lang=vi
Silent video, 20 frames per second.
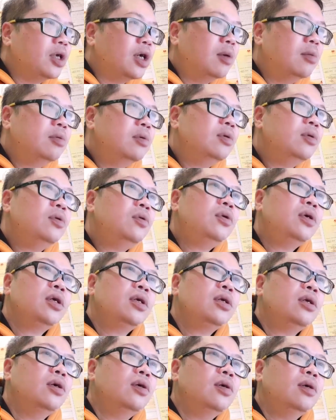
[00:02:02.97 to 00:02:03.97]
đống
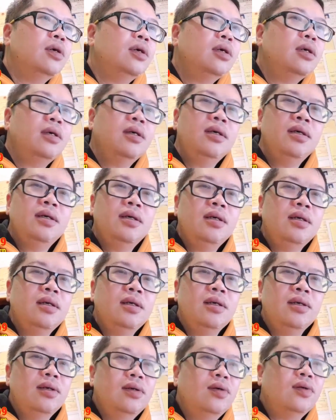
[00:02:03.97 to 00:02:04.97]
luôn,
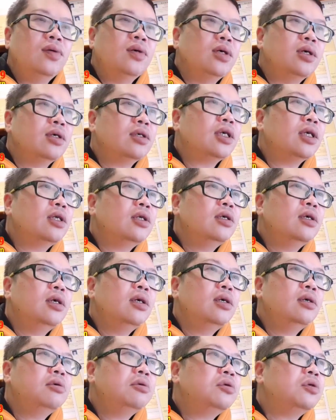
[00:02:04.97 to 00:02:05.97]
đổ ở sân
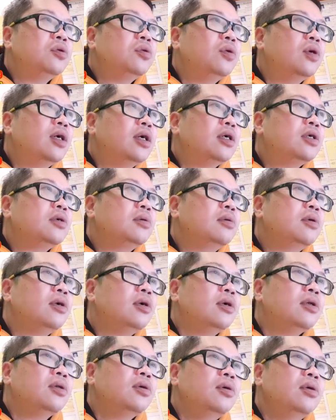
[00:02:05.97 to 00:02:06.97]
chùa, xong
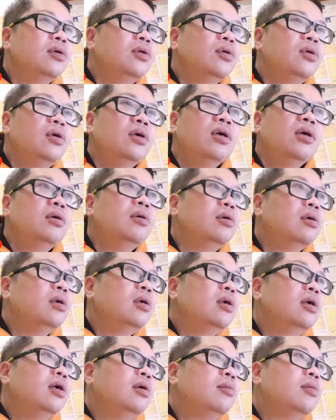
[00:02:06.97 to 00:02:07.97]
hỏi tôi đo,
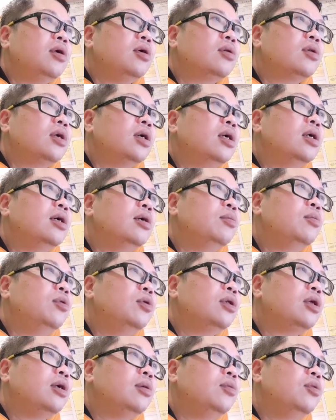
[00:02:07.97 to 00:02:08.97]
thầy ơi
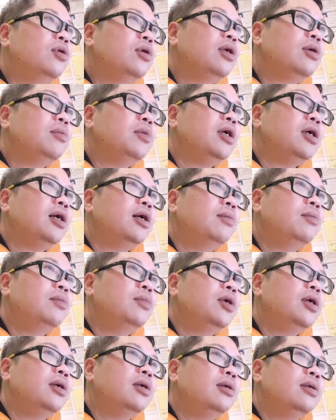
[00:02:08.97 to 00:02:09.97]
thầy mua này bị
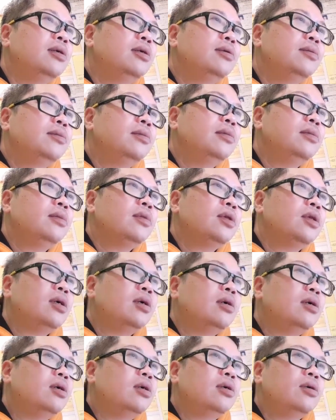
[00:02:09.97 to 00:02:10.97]
âm,
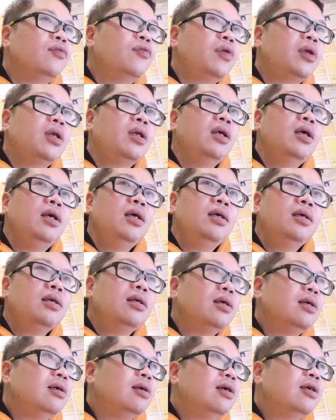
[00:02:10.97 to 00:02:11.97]
thầy vứt đi chứ
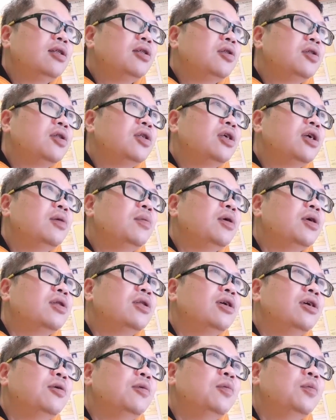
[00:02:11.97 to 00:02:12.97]
thầy bảo
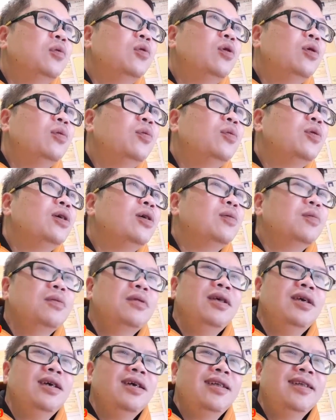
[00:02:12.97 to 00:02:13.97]
thầy mua một đống
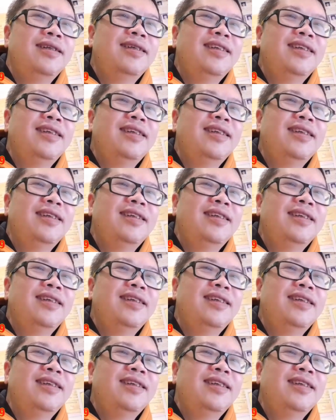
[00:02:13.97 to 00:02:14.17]
tiền